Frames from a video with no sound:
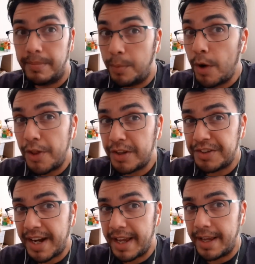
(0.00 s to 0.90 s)
puedo
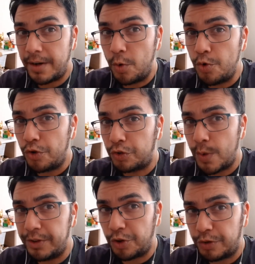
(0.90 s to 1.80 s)
extraer unos
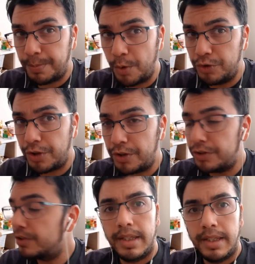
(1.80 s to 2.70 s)
cuantos
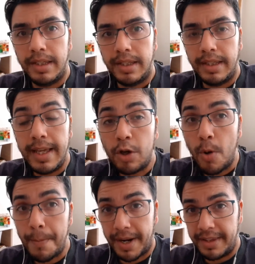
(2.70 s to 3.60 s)
puntos y
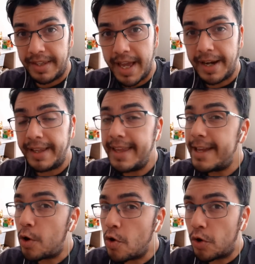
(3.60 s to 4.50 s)
comprender
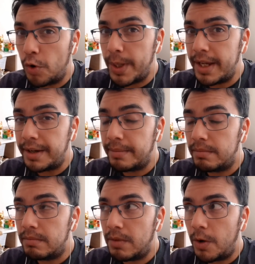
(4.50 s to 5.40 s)
y concluir
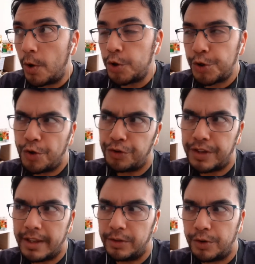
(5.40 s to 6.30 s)
otros
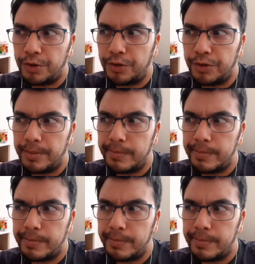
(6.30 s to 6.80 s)
tantos.